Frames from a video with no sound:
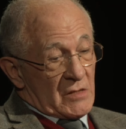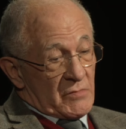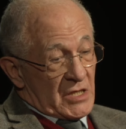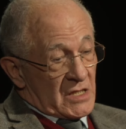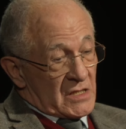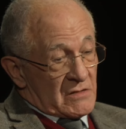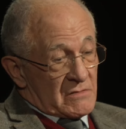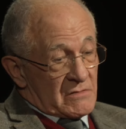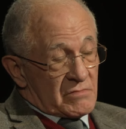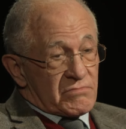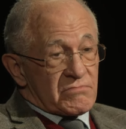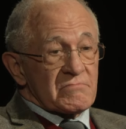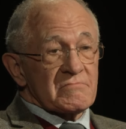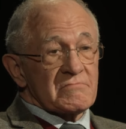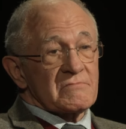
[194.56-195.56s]
Eh bien, euh,
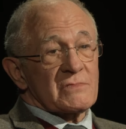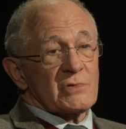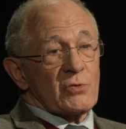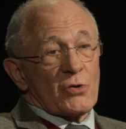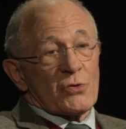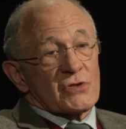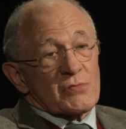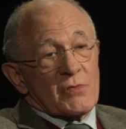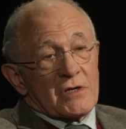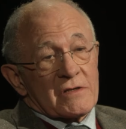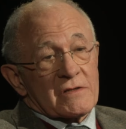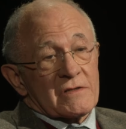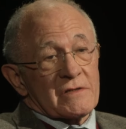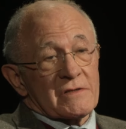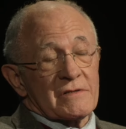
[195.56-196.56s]

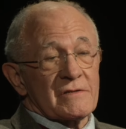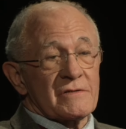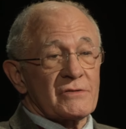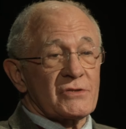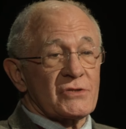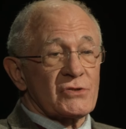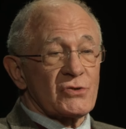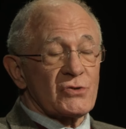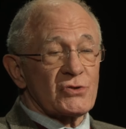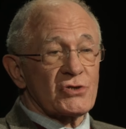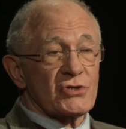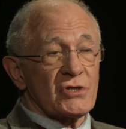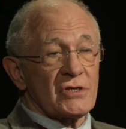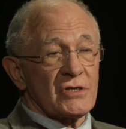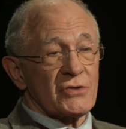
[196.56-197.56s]
curieusement, euh, ce
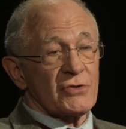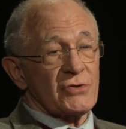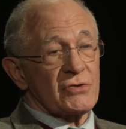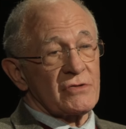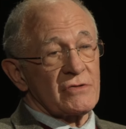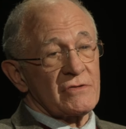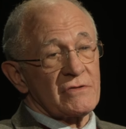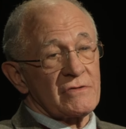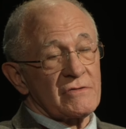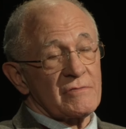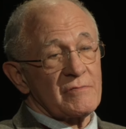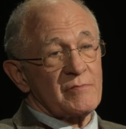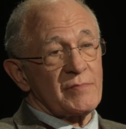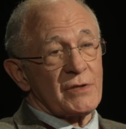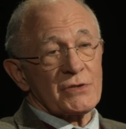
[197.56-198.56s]
genre
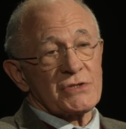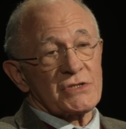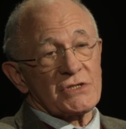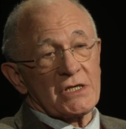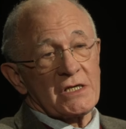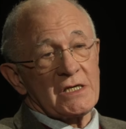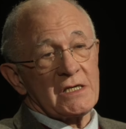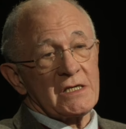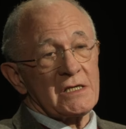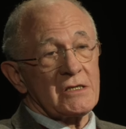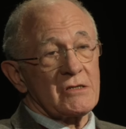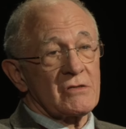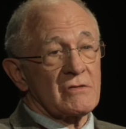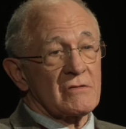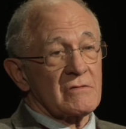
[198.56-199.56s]
de pensée
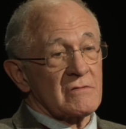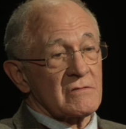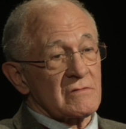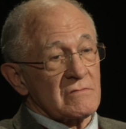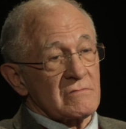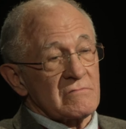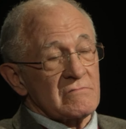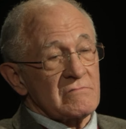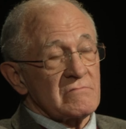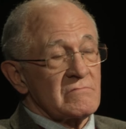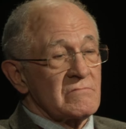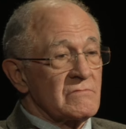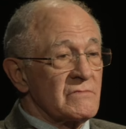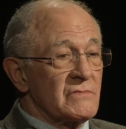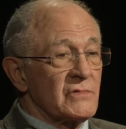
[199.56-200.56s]
euh,
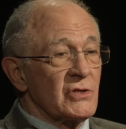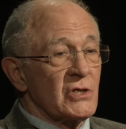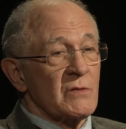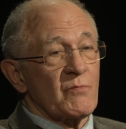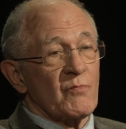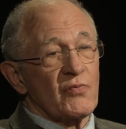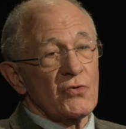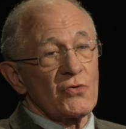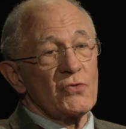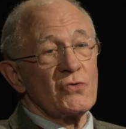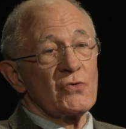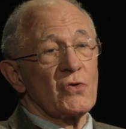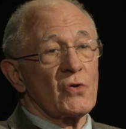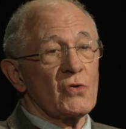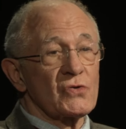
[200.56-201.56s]
n'est
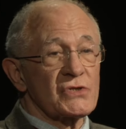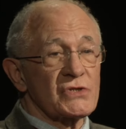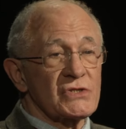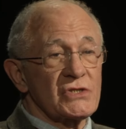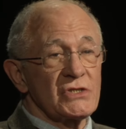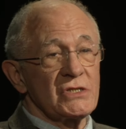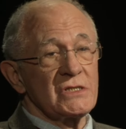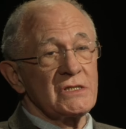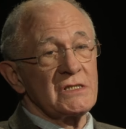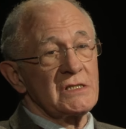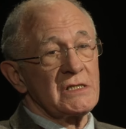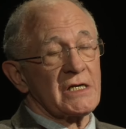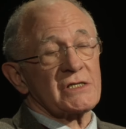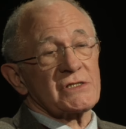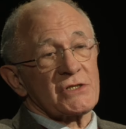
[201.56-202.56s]
plus
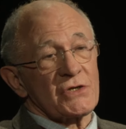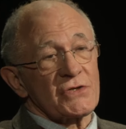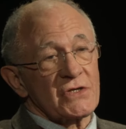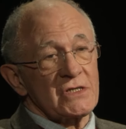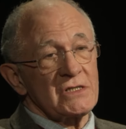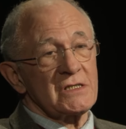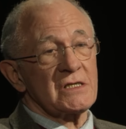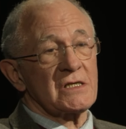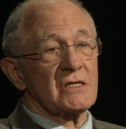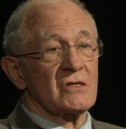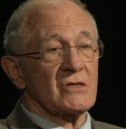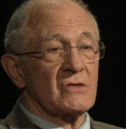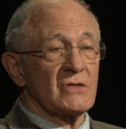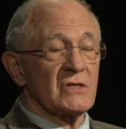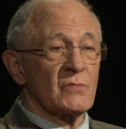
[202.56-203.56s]
aussi
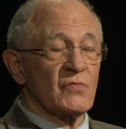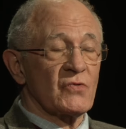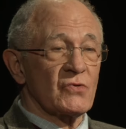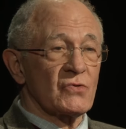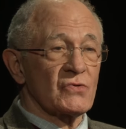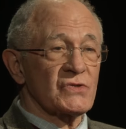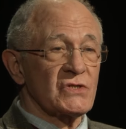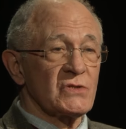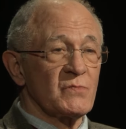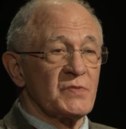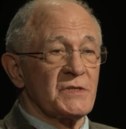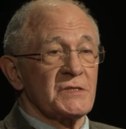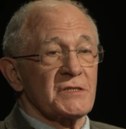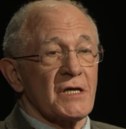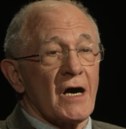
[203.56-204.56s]
excentrique, n'est plus aussi
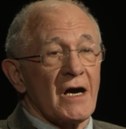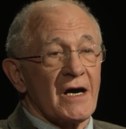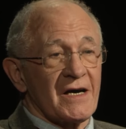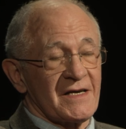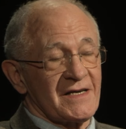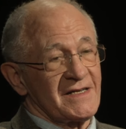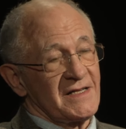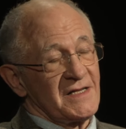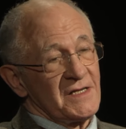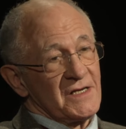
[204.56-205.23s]
bizarre